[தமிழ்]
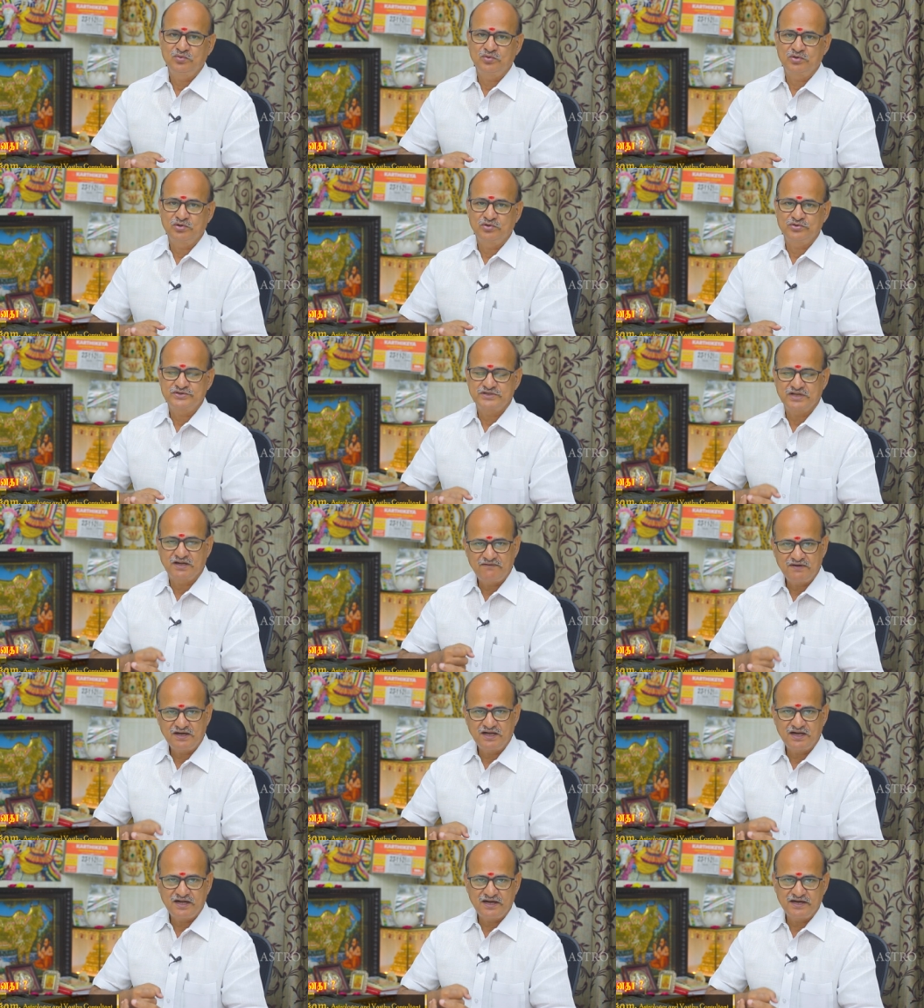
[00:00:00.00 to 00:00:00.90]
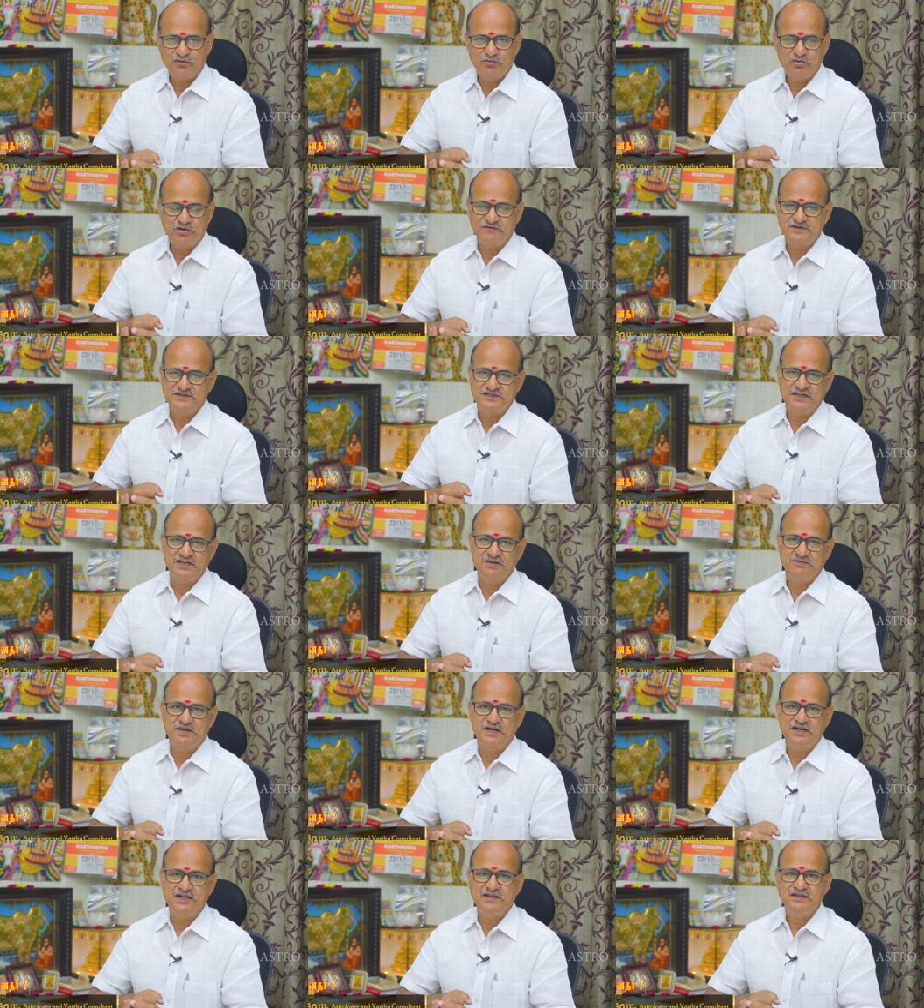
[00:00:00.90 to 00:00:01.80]
ஒரு சவாலான ஒரு
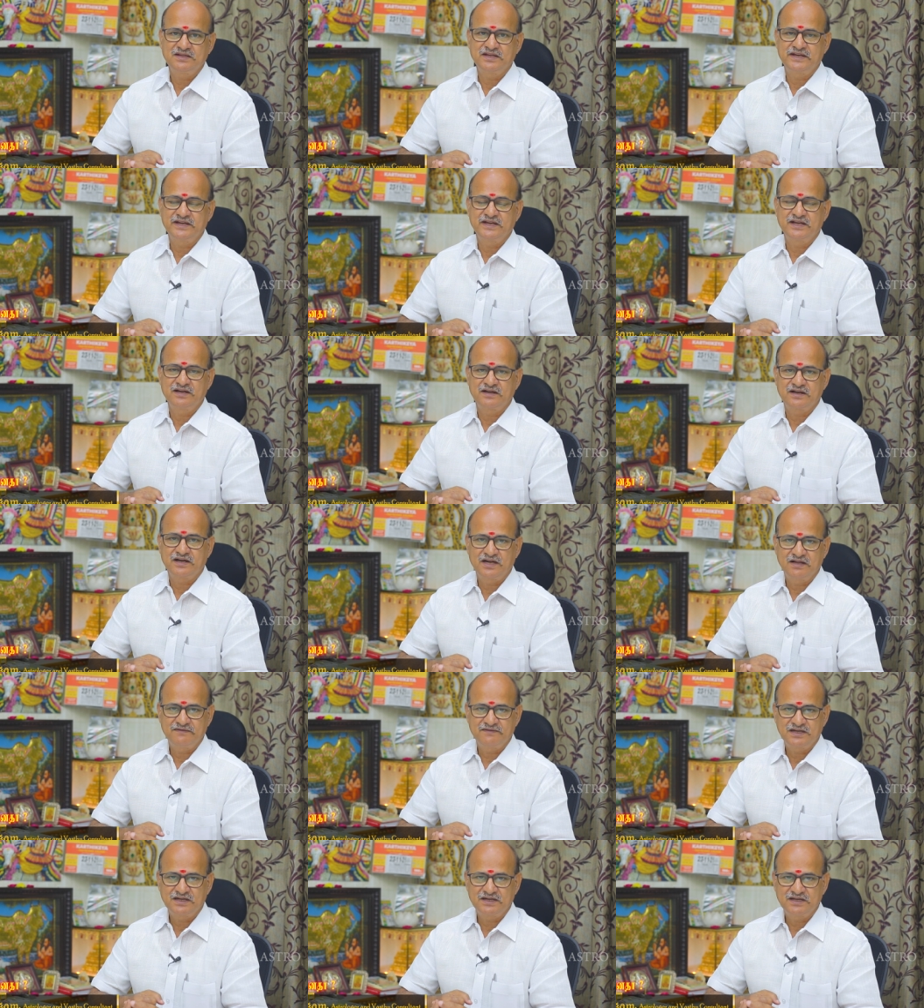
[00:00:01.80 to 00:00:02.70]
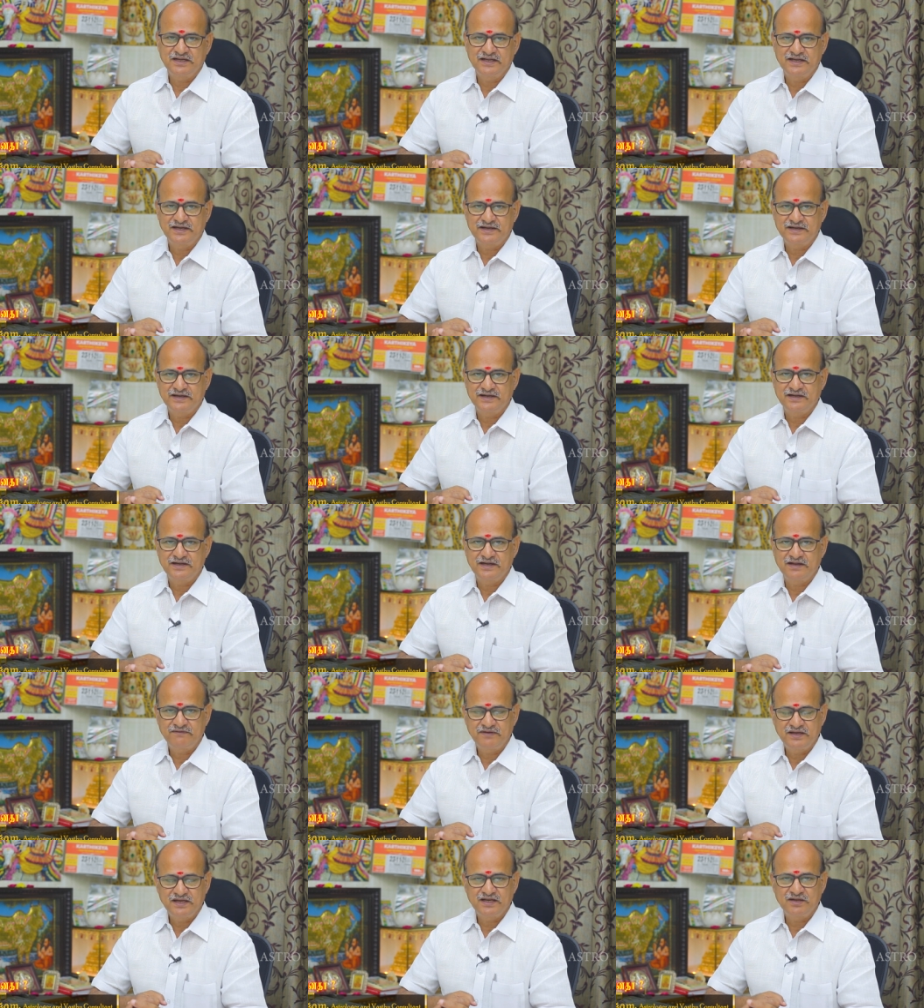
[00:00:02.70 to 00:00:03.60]
விஷயமாக தெரிகின்ற அளவிற்கு இன்றைய
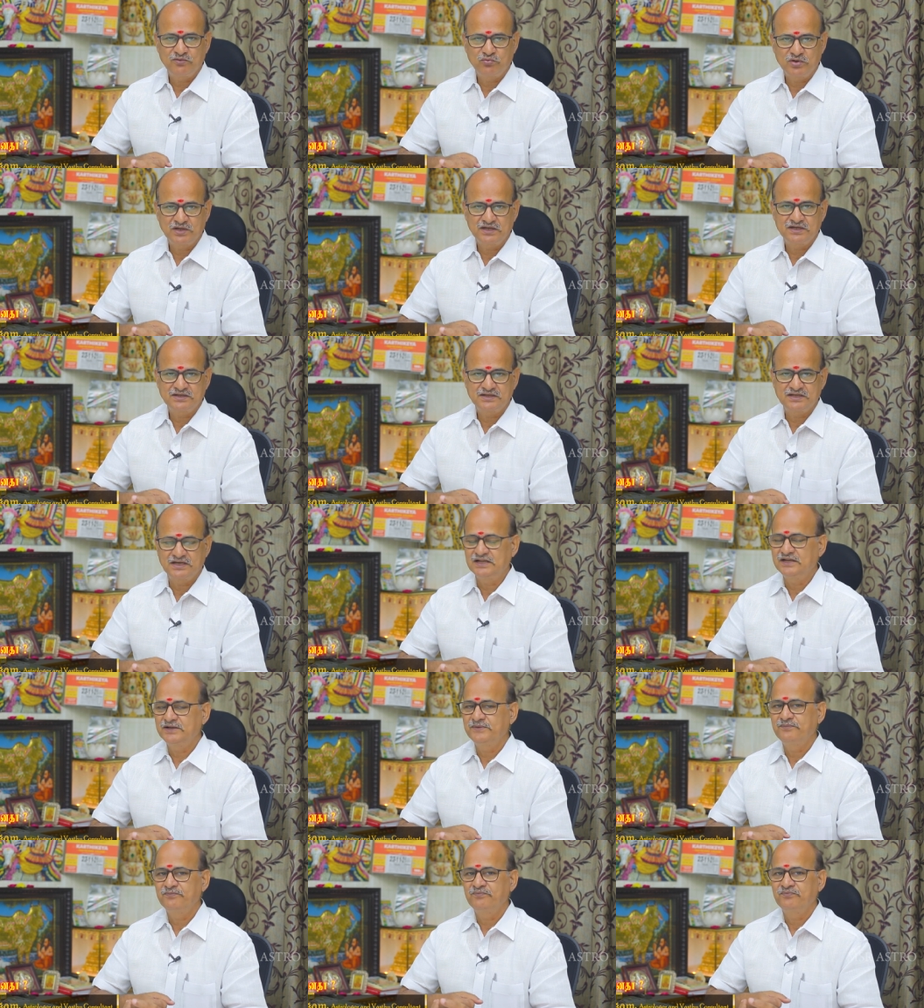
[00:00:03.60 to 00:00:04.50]
நவீன உலகத்தில்